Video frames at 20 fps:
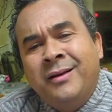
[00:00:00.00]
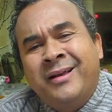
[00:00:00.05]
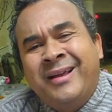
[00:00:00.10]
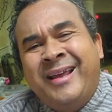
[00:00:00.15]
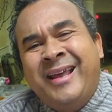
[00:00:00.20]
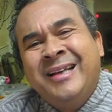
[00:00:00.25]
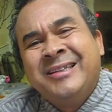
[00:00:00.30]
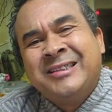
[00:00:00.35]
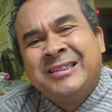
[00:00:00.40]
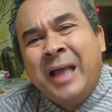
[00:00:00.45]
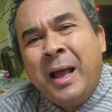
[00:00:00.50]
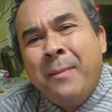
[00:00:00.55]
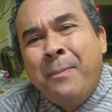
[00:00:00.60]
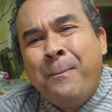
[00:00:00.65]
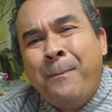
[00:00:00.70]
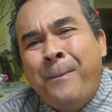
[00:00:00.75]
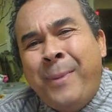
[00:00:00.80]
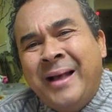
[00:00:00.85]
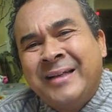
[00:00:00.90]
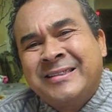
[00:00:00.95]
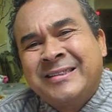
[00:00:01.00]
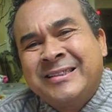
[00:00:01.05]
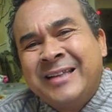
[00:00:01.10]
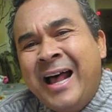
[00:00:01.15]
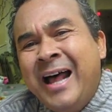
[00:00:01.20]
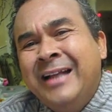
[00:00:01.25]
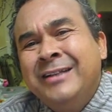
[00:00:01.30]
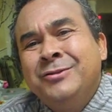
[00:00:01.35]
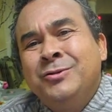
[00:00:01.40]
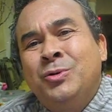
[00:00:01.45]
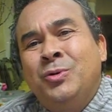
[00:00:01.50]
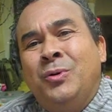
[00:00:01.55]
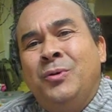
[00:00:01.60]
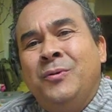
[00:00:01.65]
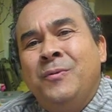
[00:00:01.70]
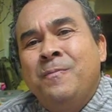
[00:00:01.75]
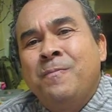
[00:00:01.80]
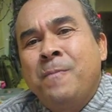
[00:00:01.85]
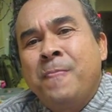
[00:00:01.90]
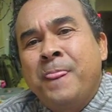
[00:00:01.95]
¿qué está pasando
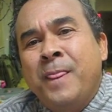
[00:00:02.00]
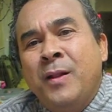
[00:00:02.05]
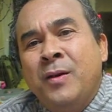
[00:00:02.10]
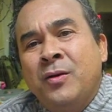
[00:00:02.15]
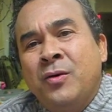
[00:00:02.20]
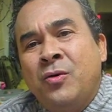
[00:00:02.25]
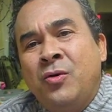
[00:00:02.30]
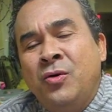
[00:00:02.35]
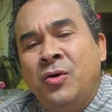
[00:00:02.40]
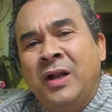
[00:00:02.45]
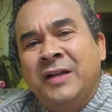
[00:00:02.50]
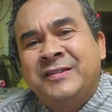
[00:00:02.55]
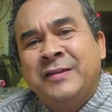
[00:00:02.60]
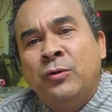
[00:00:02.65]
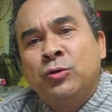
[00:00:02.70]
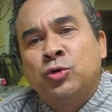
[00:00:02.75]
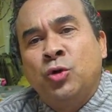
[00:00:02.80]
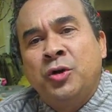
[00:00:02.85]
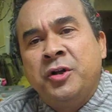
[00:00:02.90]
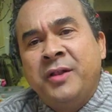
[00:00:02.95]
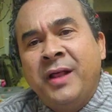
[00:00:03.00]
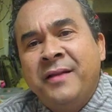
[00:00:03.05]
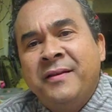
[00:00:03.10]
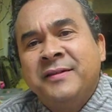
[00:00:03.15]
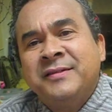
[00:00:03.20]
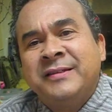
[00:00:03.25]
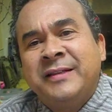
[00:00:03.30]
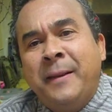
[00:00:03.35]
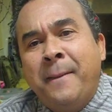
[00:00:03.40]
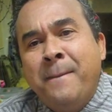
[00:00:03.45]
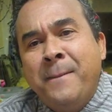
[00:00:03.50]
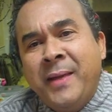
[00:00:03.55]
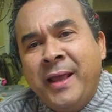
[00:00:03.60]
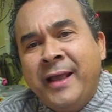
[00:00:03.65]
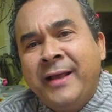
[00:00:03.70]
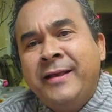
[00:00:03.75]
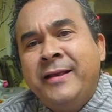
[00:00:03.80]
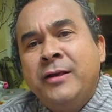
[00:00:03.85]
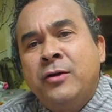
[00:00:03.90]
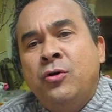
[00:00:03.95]
con las autoridades de
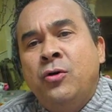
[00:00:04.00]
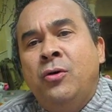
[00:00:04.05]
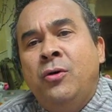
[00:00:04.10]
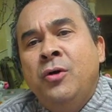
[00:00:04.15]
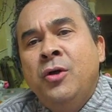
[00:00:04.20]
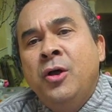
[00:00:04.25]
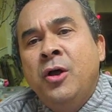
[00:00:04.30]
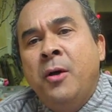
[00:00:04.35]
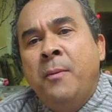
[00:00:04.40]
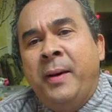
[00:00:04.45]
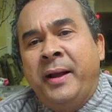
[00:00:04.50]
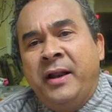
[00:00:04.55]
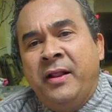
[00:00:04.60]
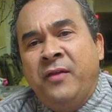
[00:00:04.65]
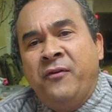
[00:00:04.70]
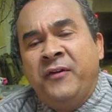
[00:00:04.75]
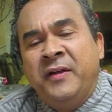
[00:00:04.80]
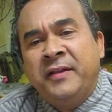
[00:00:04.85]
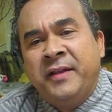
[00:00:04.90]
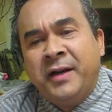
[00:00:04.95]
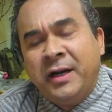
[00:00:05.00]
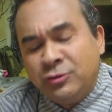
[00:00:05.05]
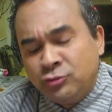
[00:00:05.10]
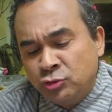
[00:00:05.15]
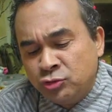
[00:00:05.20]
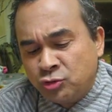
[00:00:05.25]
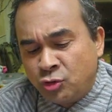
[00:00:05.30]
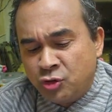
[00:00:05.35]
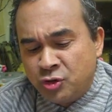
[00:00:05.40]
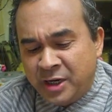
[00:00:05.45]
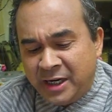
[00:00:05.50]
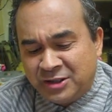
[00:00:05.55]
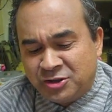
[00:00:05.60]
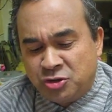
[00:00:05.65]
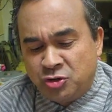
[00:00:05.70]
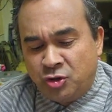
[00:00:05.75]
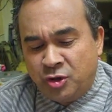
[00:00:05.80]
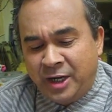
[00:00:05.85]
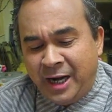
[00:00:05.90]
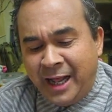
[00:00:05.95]
México para defender a sus
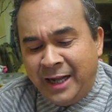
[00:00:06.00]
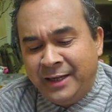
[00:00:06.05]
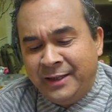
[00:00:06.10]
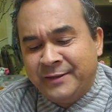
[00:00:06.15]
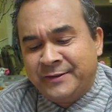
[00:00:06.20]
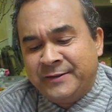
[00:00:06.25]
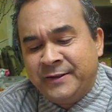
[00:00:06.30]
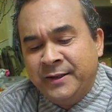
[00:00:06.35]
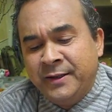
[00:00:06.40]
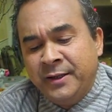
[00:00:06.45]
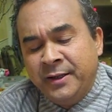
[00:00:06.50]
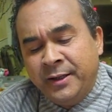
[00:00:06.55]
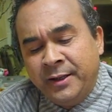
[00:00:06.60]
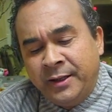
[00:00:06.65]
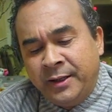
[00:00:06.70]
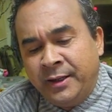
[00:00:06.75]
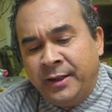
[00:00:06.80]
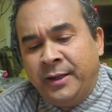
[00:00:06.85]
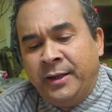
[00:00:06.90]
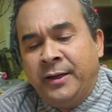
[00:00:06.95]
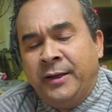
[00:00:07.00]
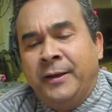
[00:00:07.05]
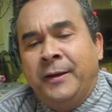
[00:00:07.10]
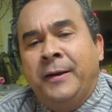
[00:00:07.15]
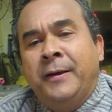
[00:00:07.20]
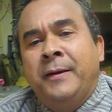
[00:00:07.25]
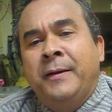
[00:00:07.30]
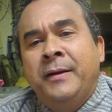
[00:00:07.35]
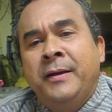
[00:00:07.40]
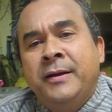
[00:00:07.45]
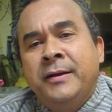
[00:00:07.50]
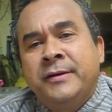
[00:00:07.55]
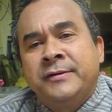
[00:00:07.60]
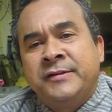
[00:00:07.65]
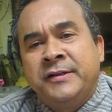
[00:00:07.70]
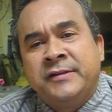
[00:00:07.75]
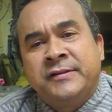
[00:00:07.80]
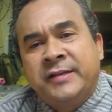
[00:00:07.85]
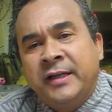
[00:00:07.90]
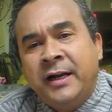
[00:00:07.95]
connacionales? Eh,
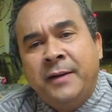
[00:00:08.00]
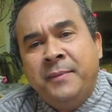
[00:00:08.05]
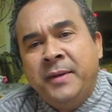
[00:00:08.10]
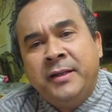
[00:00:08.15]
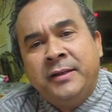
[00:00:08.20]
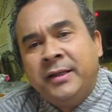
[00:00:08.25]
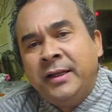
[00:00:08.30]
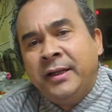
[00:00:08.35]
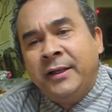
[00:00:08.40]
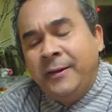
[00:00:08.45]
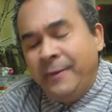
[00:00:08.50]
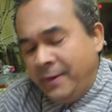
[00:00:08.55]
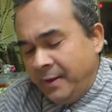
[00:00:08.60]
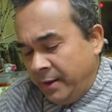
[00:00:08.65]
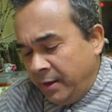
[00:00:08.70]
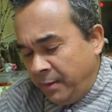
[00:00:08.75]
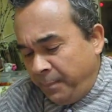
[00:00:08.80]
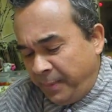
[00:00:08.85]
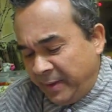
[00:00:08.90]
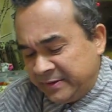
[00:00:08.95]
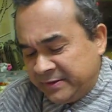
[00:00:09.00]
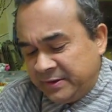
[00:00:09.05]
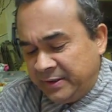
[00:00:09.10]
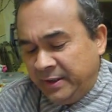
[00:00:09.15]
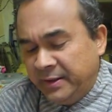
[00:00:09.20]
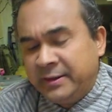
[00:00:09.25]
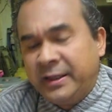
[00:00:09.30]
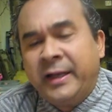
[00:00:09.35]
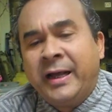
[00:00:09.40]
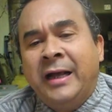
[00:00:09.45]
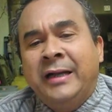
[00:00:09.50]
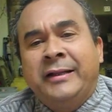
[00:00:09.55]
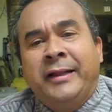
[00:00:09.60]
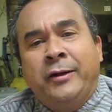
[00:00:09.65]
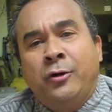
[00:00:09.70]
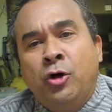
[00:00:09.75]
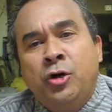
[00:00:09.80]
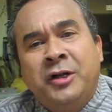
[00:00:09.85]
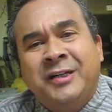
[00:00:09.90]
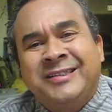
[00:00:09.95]
sinceramente, el presidente
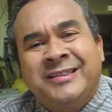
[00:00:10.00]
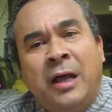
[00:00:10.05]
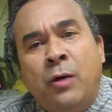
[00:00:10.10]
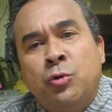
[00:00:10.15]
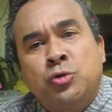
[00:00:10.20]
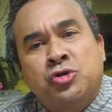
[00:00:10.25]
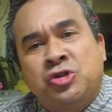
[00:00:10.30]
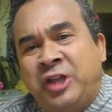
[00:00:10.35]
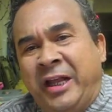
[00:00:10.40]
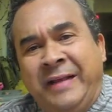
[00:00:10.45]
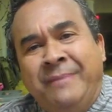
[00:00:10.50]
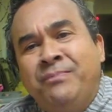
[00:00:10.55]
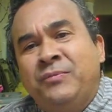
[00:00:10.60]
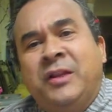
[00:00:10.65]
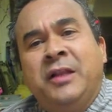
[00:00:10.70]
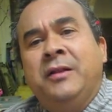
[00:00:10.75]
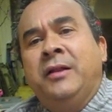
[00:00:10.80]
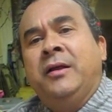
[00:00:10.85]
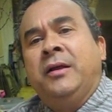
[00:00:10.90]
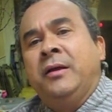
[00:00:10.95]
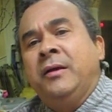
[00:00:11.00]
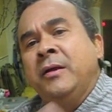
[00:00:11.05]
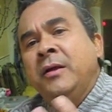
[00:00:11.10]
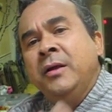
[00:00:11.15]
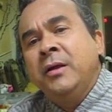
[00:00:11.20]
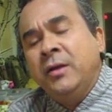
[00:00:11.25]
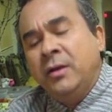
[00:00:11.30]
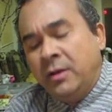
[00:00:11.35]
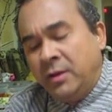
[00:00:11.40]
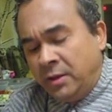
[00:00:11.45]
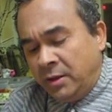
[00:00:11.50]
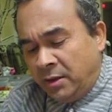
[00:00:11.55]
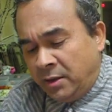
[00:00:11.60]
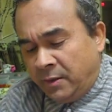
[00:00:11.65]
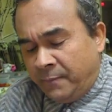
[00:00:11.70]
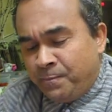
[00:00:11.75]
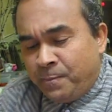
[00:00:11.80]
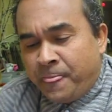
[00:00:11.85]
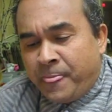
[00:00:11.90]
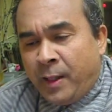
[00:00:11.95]
Calderón está ausente
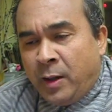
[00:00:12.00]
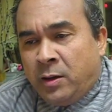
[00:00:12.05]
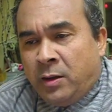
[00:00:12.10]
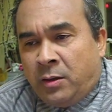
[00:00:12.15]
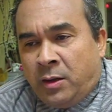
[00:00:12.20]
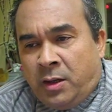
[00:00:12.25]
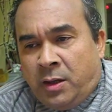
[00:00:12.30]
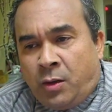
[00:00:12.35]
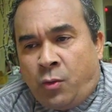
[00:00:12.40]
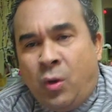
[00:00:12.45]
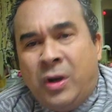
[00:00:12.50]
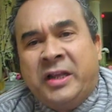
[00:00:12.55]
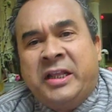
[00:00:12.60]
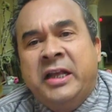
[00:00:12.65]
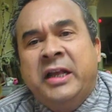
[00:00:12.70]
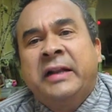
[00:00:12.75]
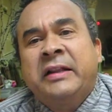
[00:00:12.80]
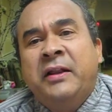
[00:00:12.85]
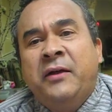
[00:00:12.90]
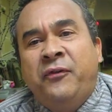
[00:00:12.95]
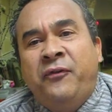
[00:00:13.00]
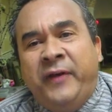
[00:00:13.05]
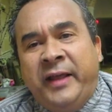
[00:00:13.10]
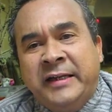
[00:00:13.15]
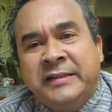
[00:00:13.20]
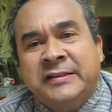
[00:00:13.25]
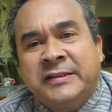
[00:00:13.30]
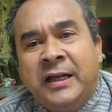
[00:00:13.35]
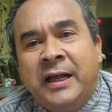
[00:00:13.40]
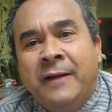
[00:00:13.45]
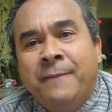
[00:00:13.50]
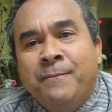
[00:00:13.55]
de cualquier defensa